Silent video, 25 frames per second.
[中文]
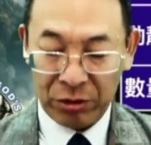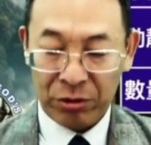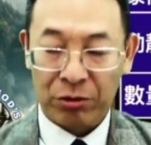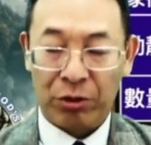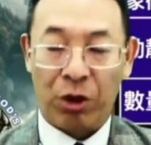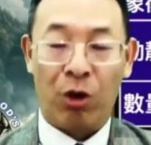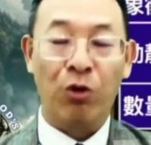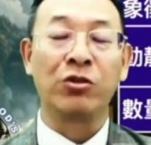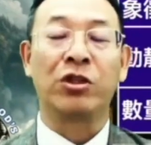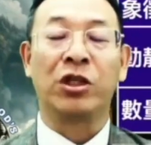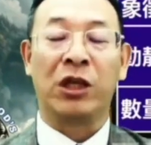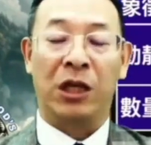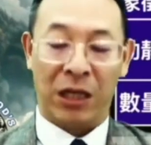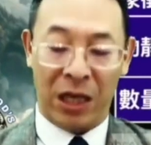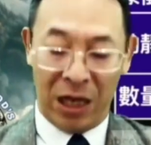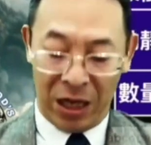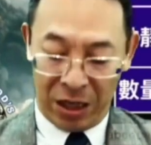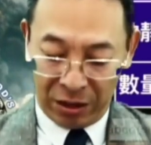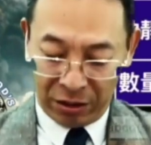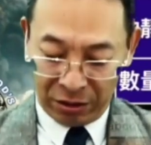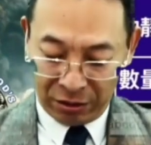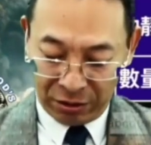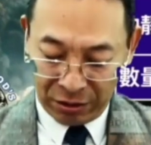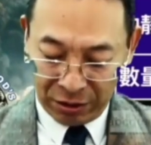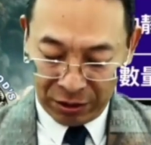铜蛇
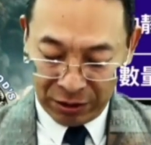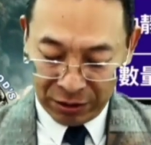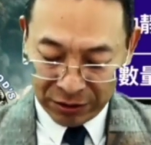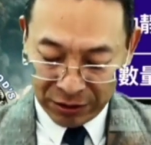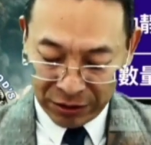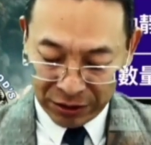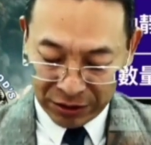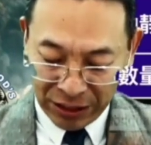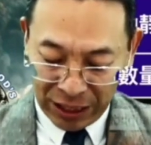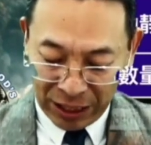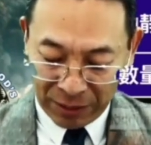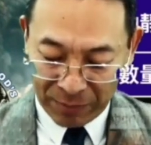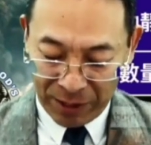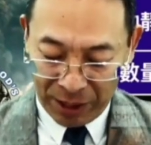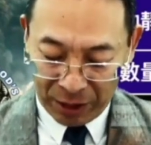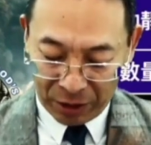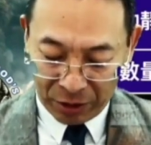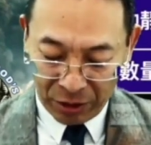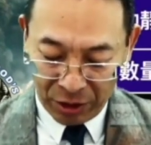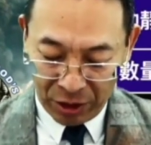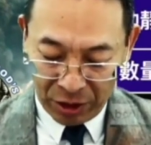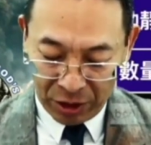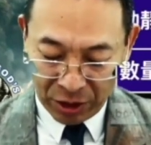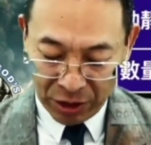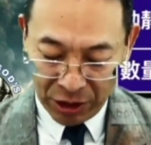呢，是代
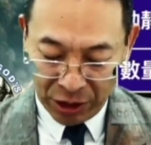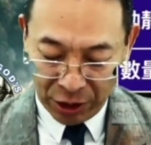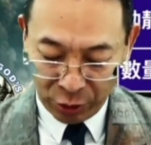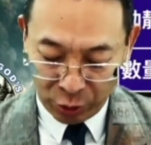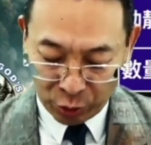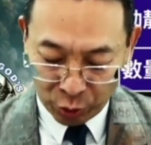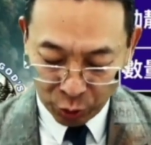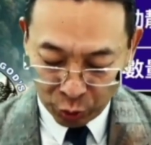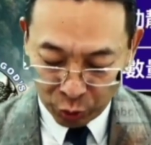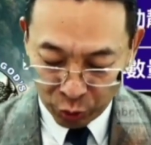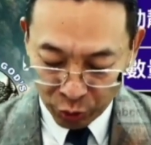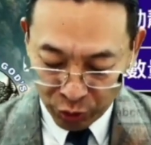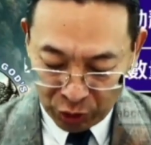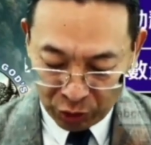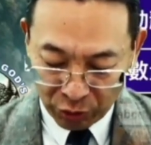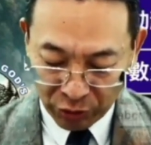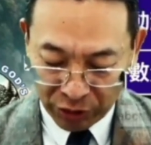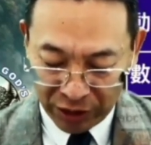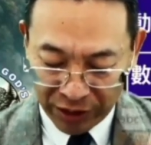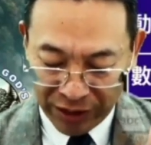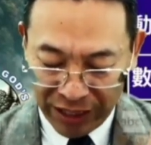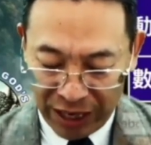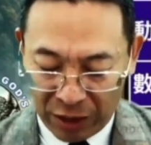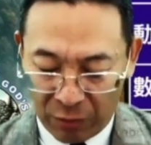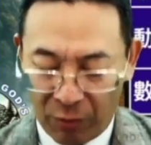表人主动
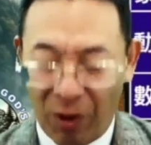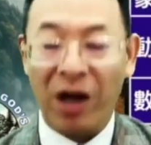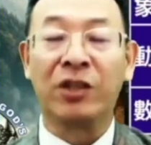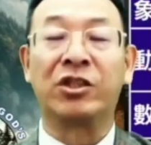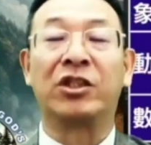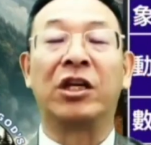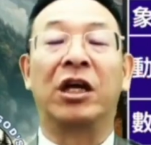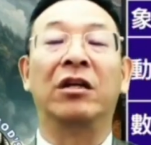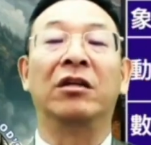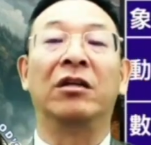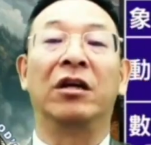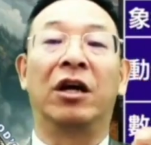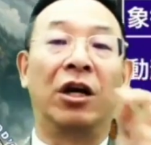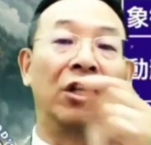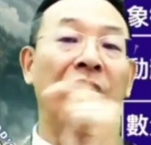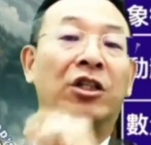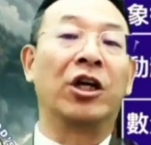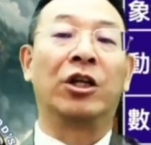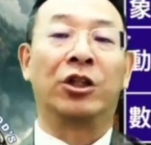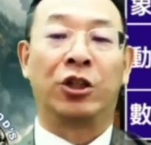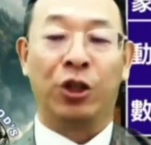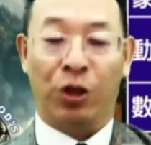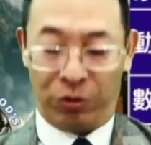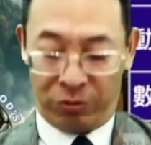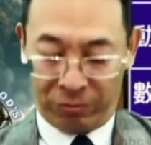的仰望神而
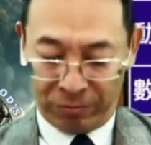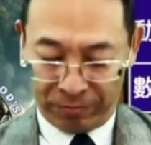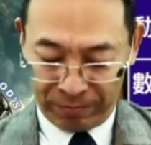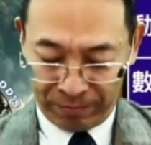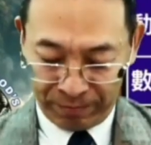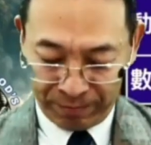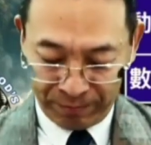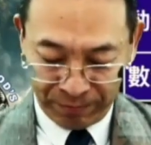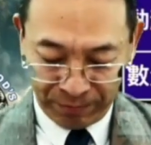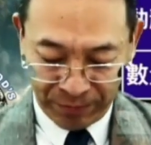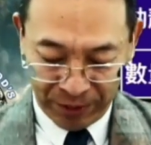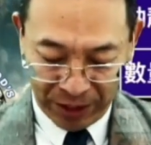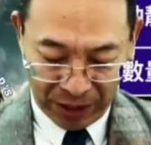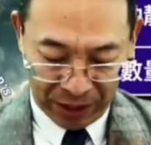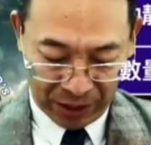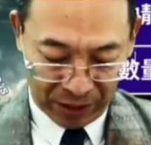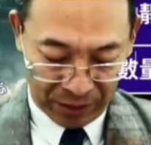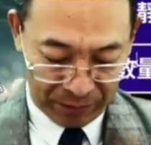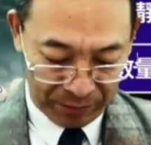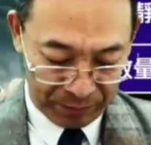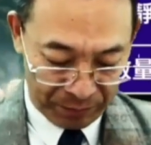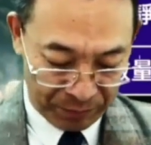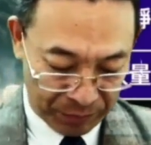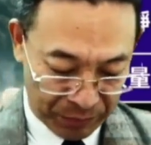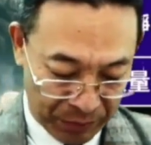得救啊。